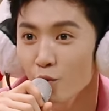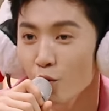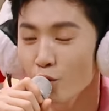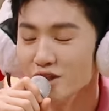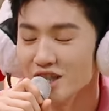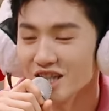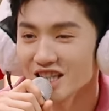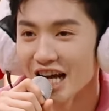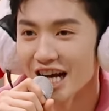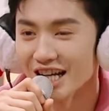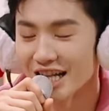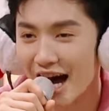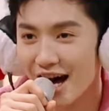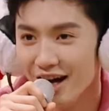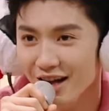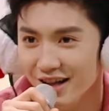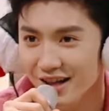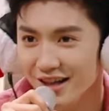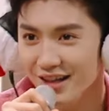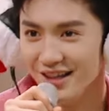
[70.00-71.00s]
母鸡下
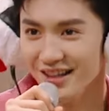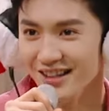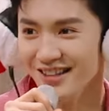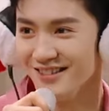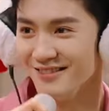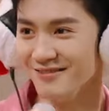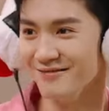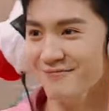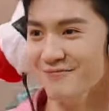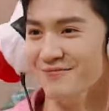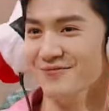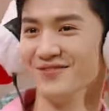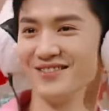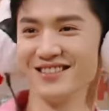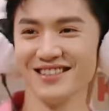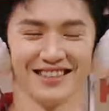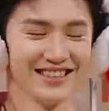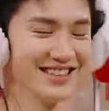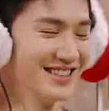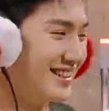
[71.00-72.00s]
蛋，
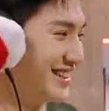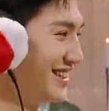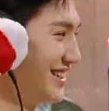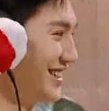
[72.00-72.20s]
耶！